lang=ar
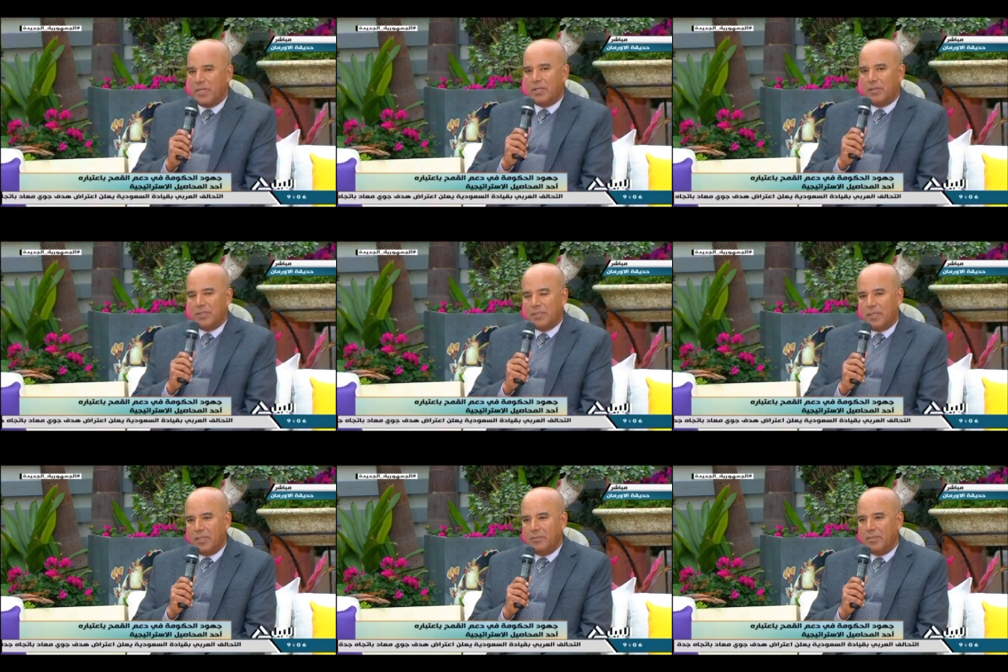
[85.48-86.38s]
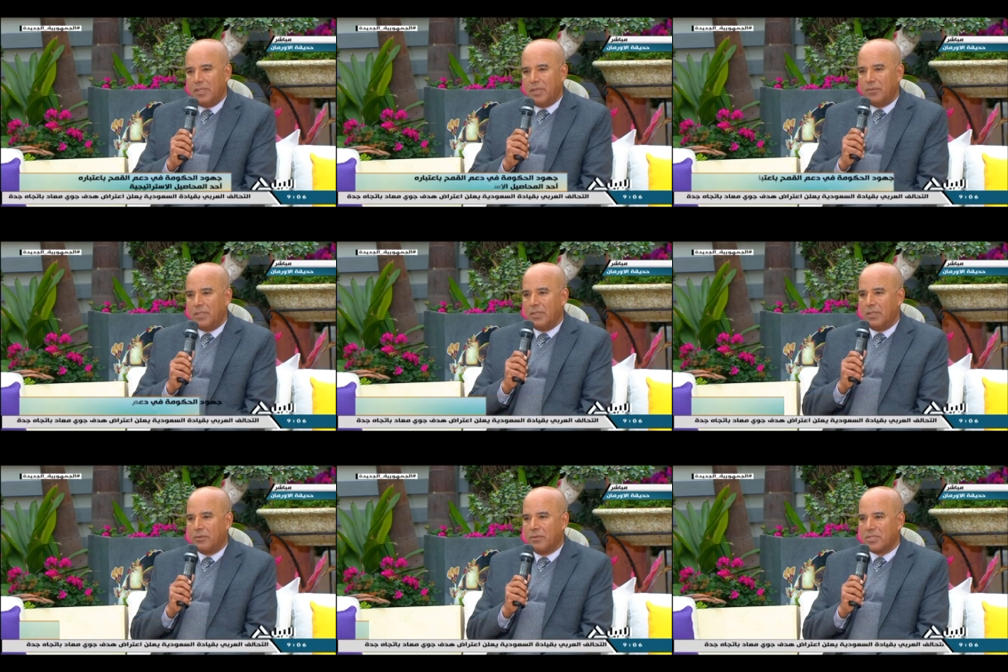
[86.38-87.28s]
الرحمن الرحيم
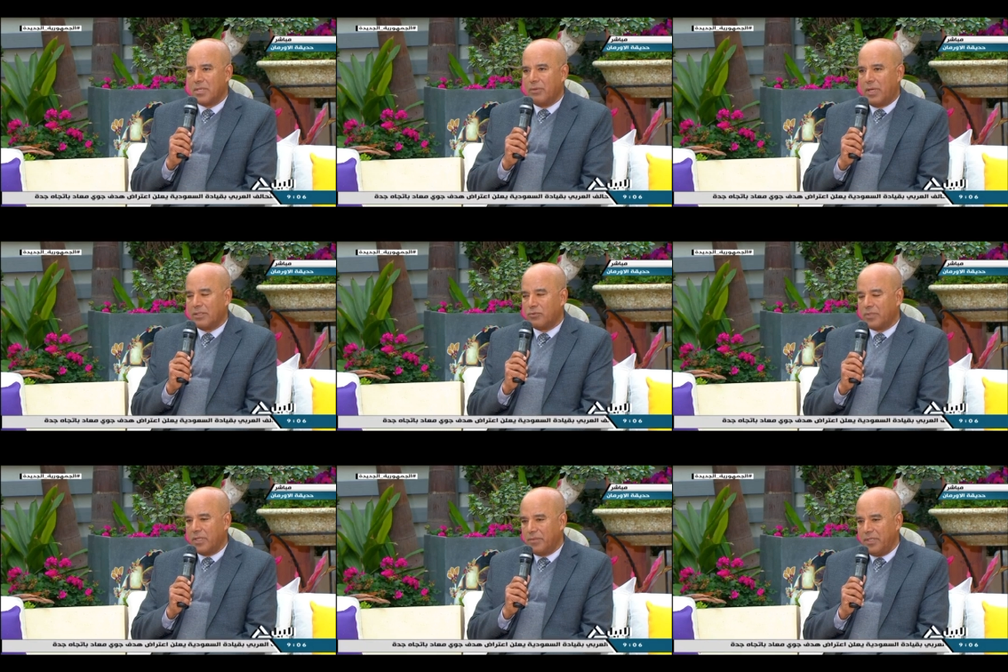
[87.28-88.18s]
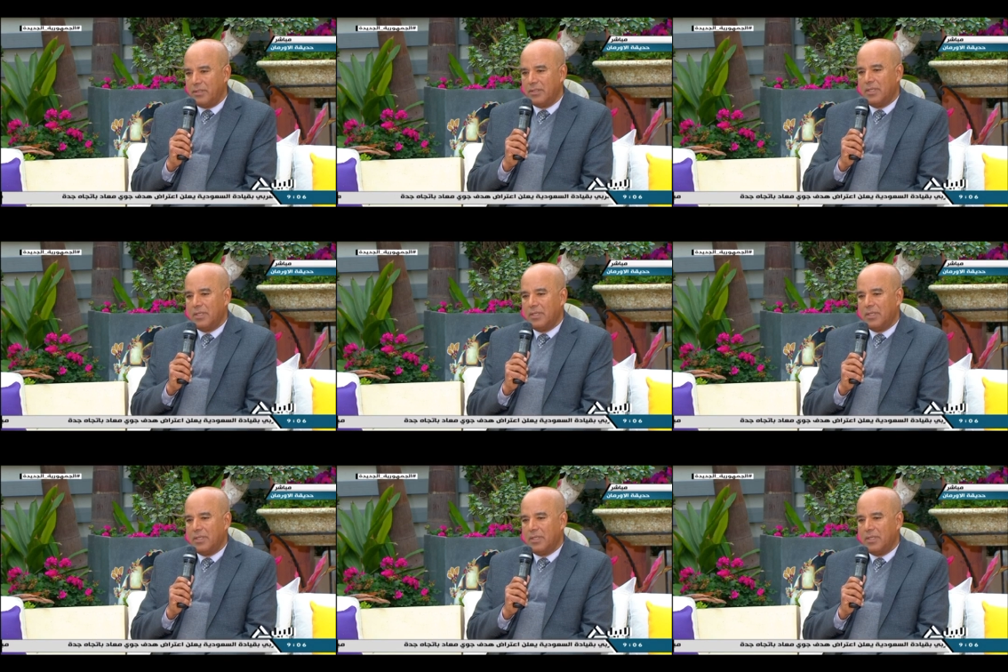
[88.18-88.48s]
الاول كل سنه وحضراتكم طيبين